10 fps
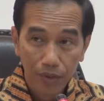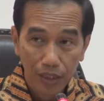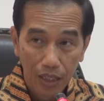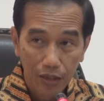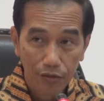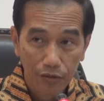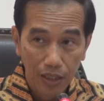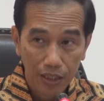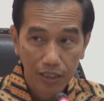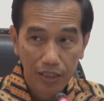87 beras
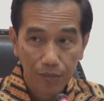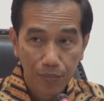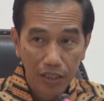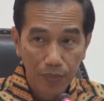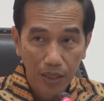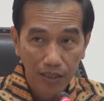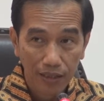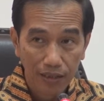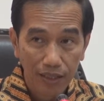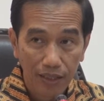juga karena ini pas
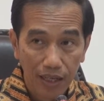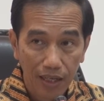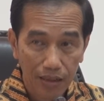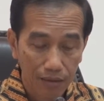panen raya